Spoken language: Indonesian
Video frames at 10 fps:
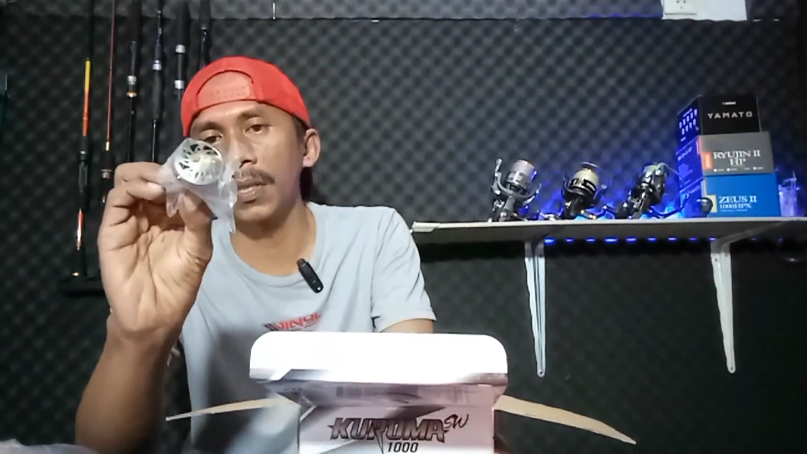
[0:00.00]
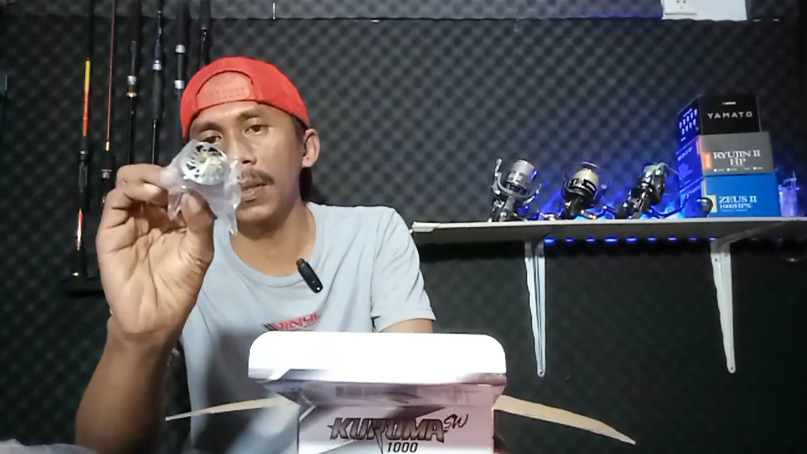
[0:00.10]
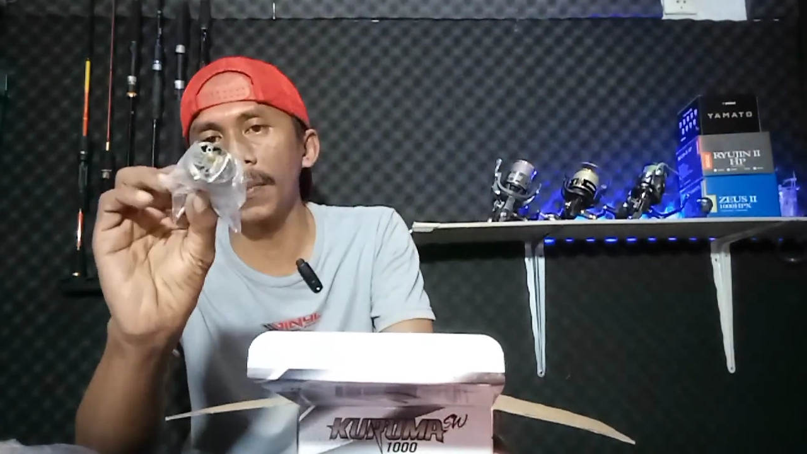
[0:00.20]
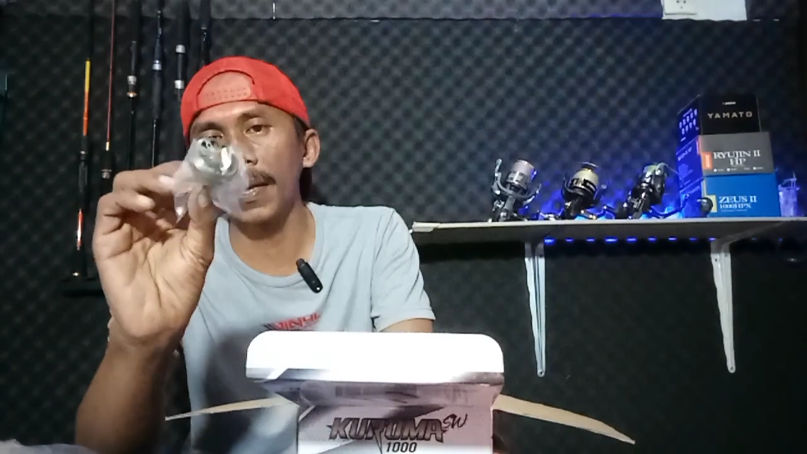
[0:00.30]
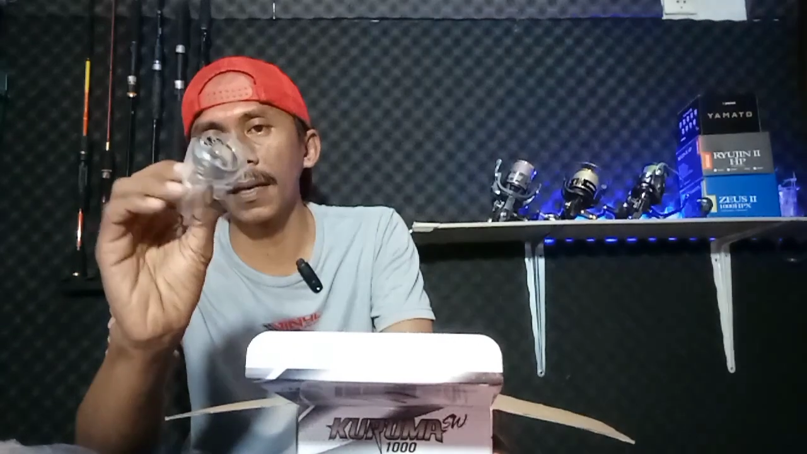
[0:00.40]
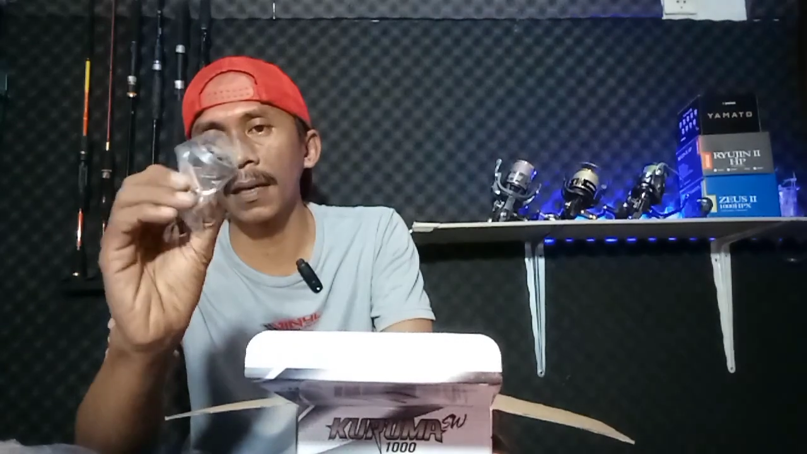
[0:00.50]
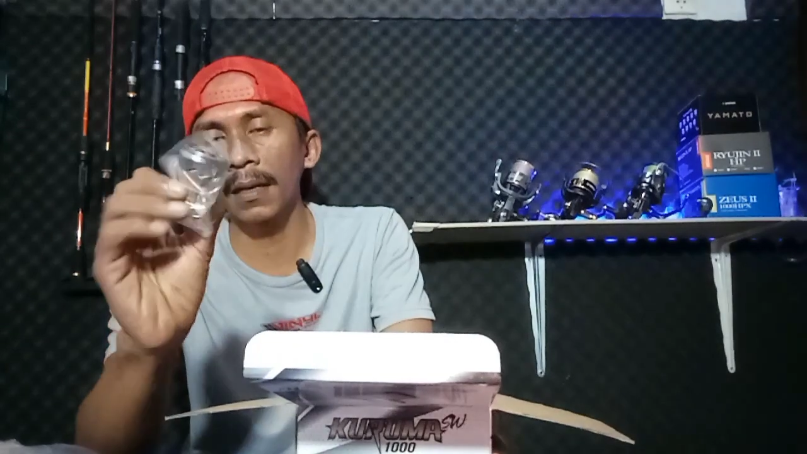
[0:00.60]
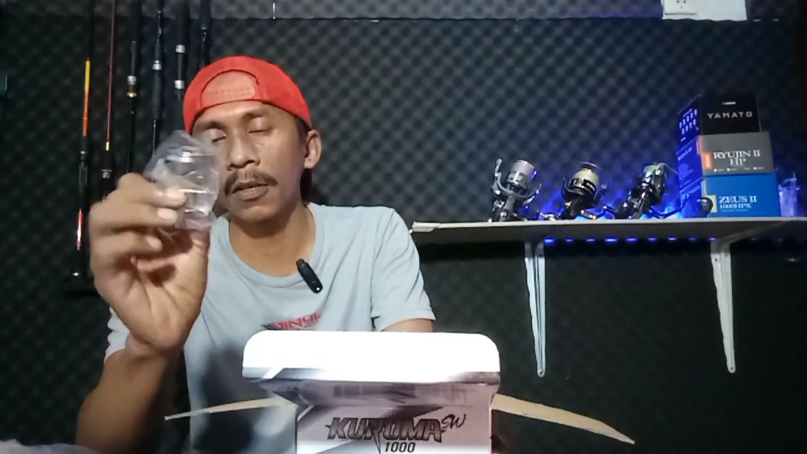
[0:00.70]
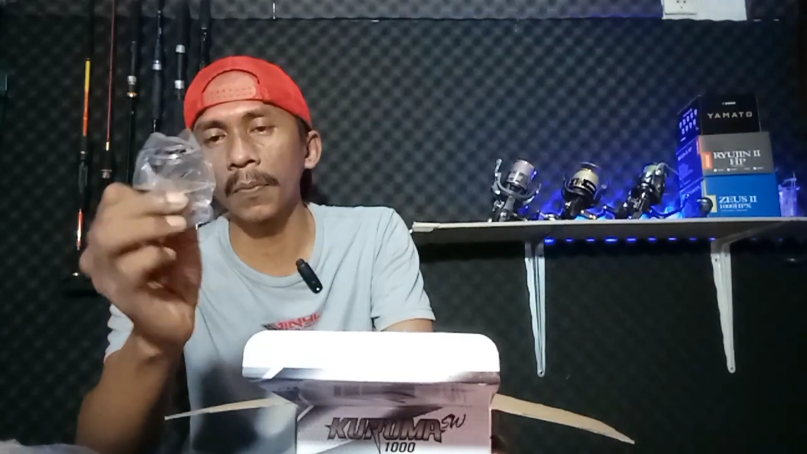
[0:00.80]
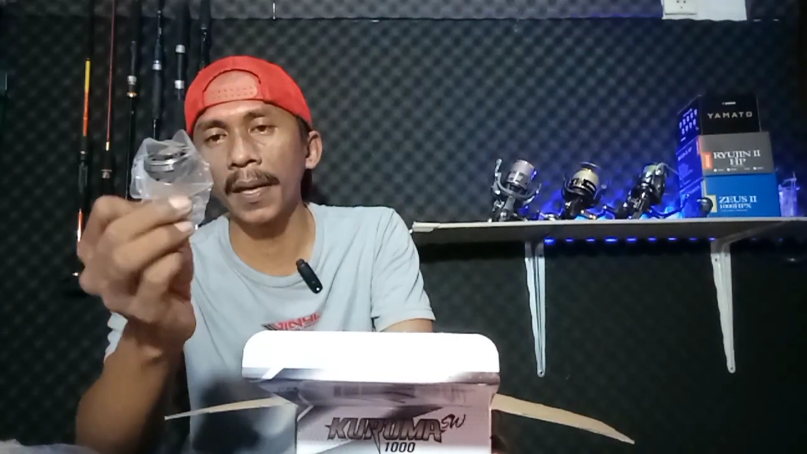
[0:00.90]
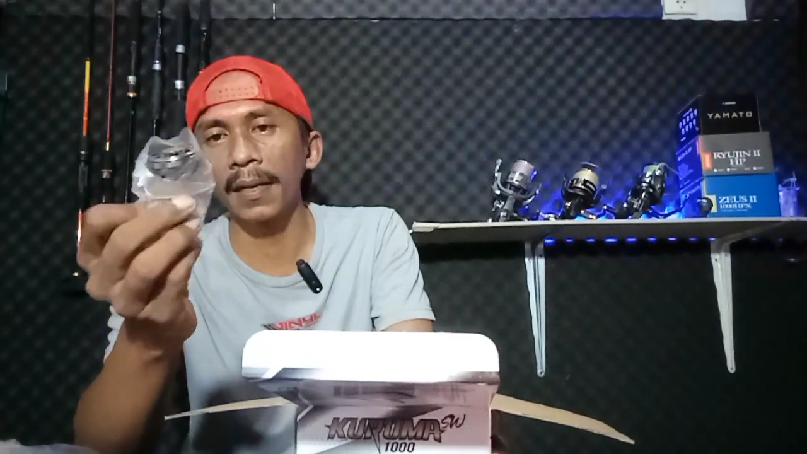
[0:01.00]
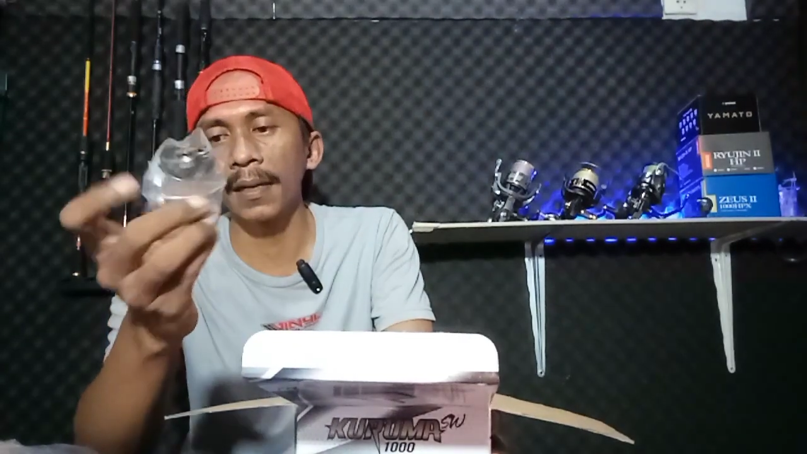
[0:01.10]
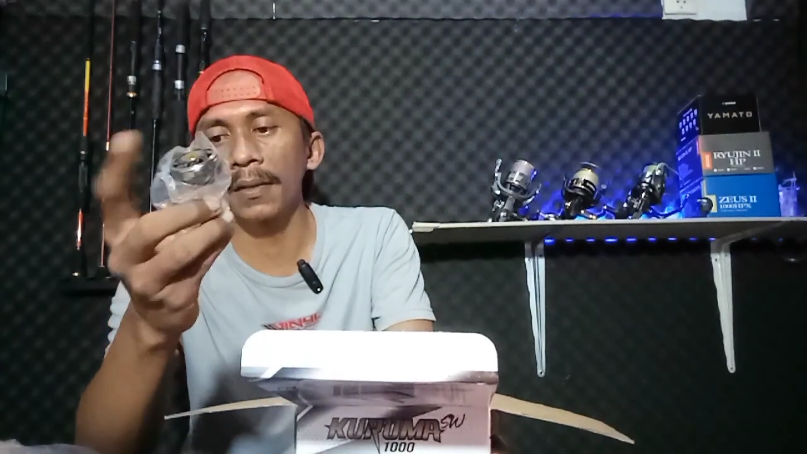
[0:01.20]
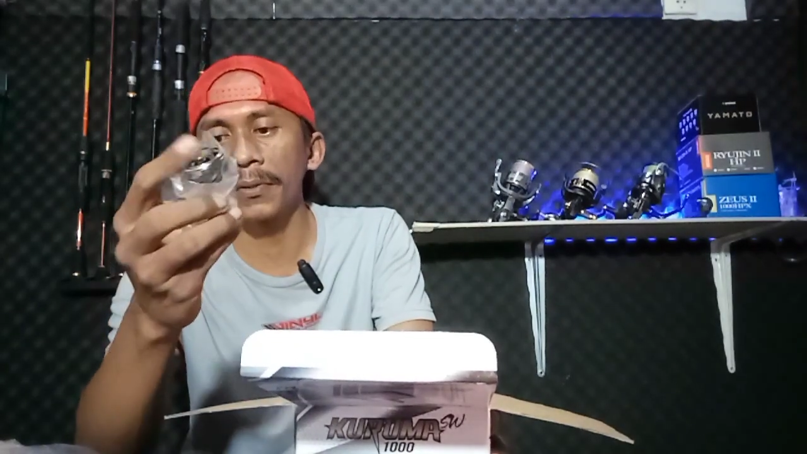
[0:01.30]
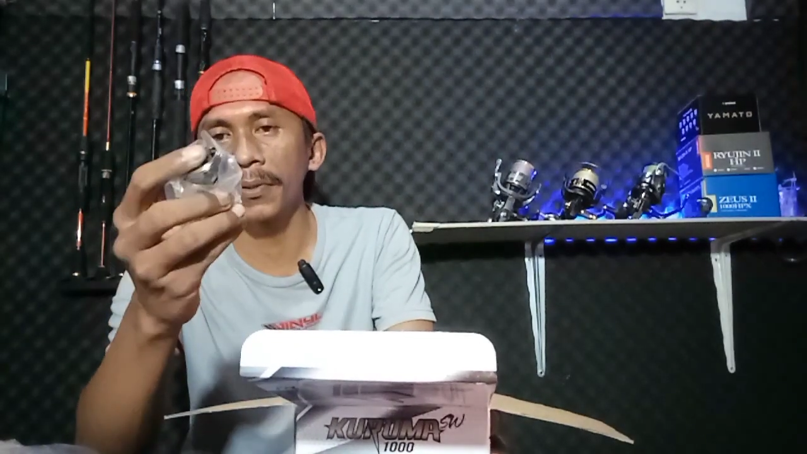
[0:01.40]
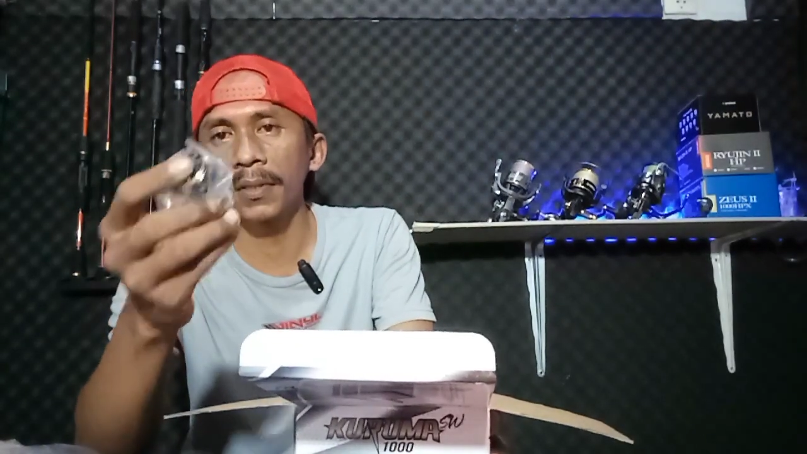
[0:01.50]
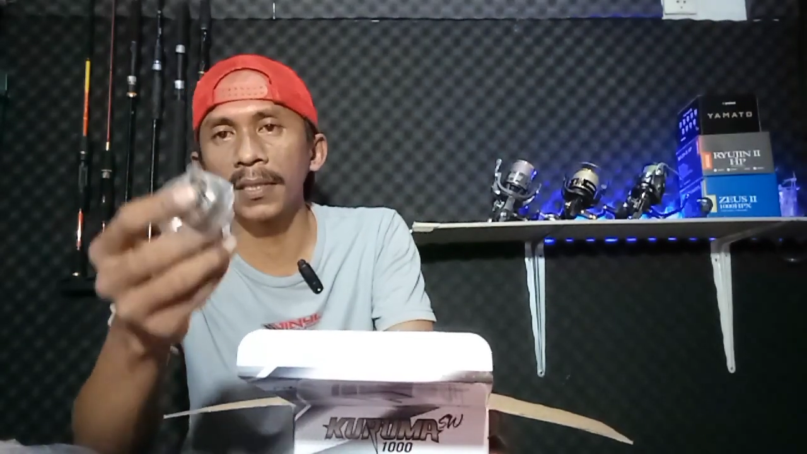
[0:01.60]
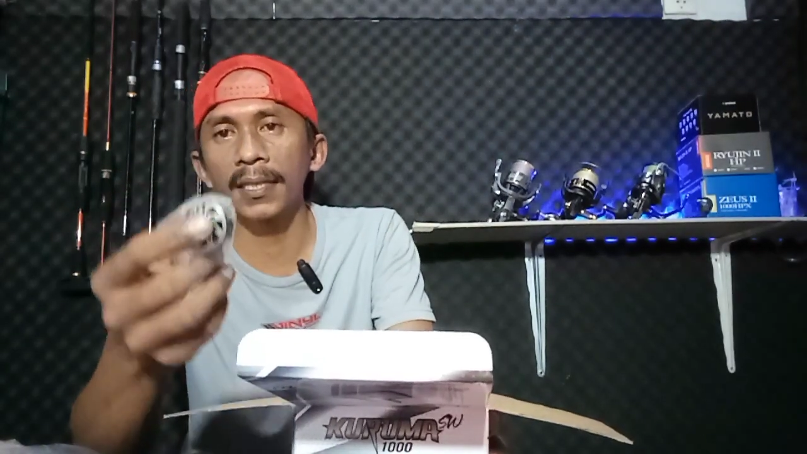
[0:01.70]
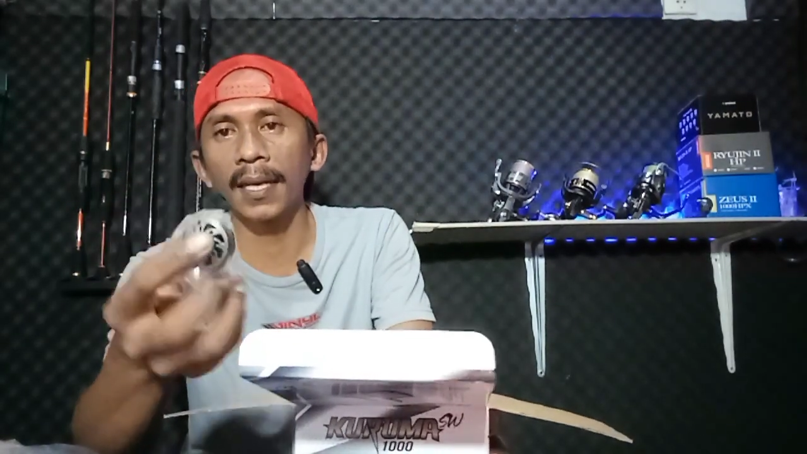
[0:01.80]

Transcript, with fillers: di bagian knob handle untuk di